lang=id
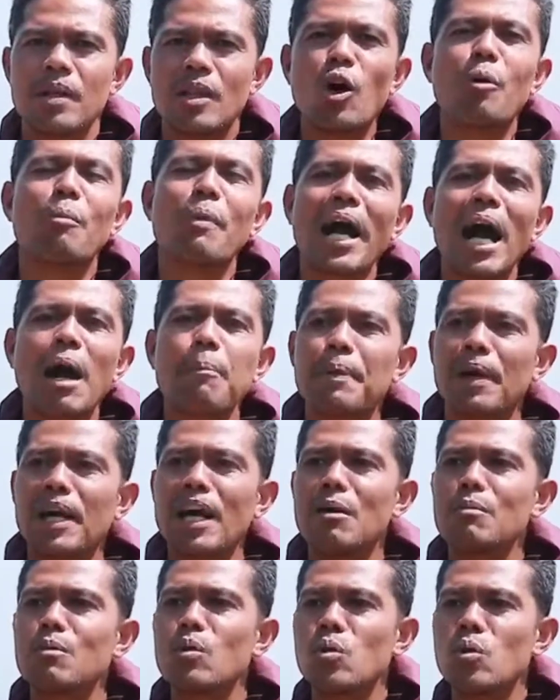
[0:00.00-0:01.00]
Loh mengapa
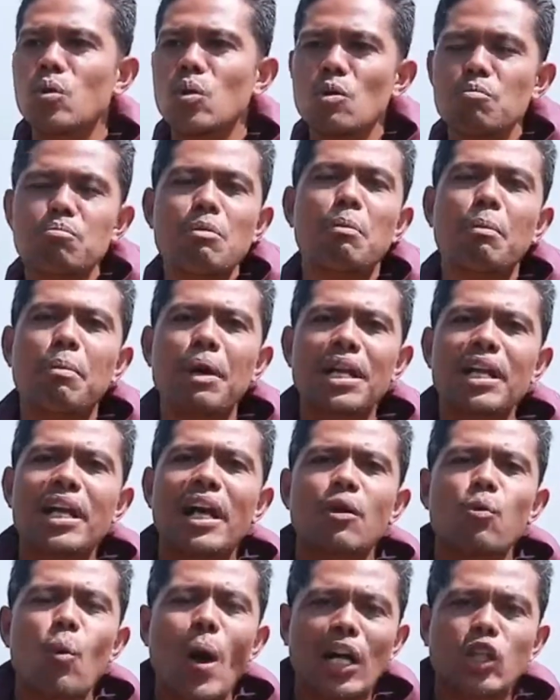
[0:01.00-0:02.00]
kamu
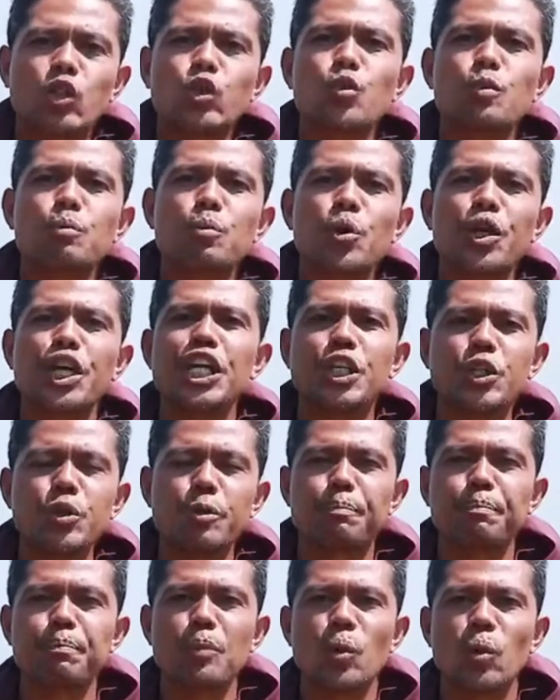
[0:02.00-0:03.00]
memberikan waktumu,
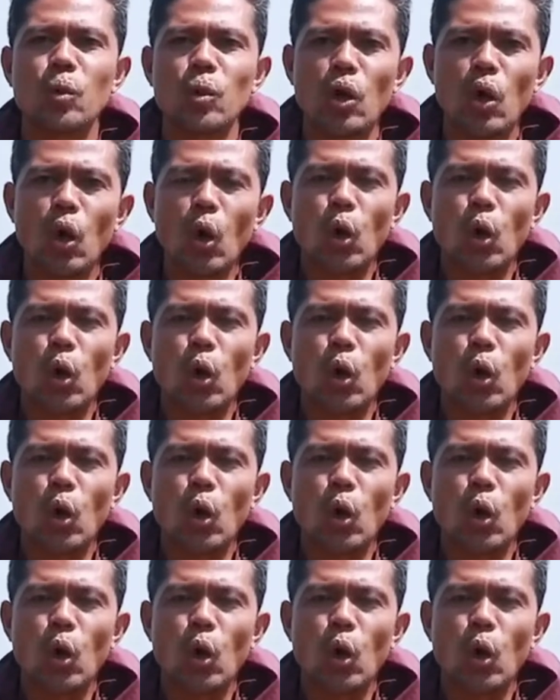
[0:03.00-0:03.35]
hidupmu